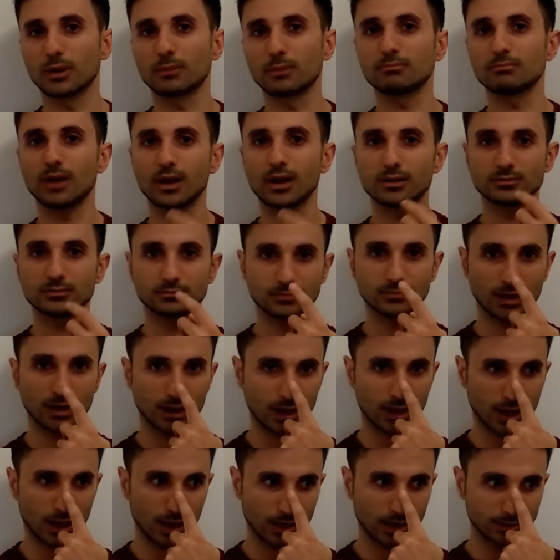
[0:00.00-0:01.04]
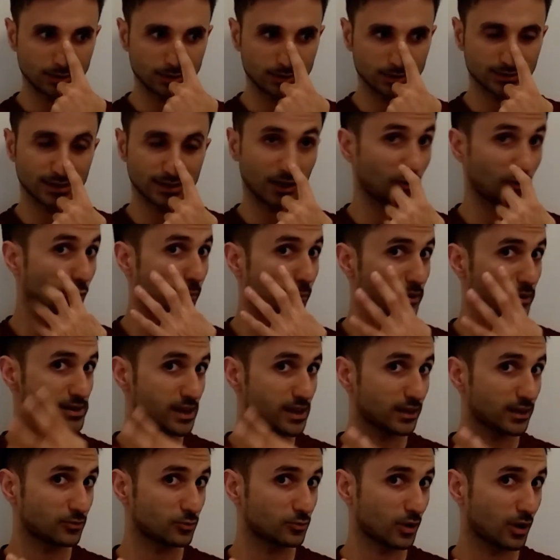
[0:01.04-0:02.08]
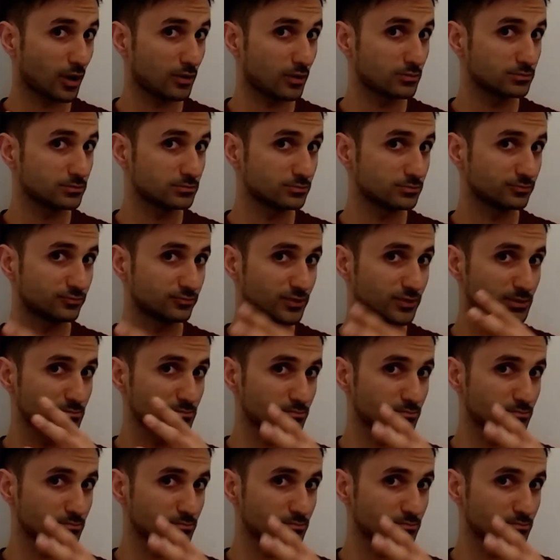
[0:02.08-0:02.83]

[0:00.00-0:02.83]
ma magari si è accompagnato da un film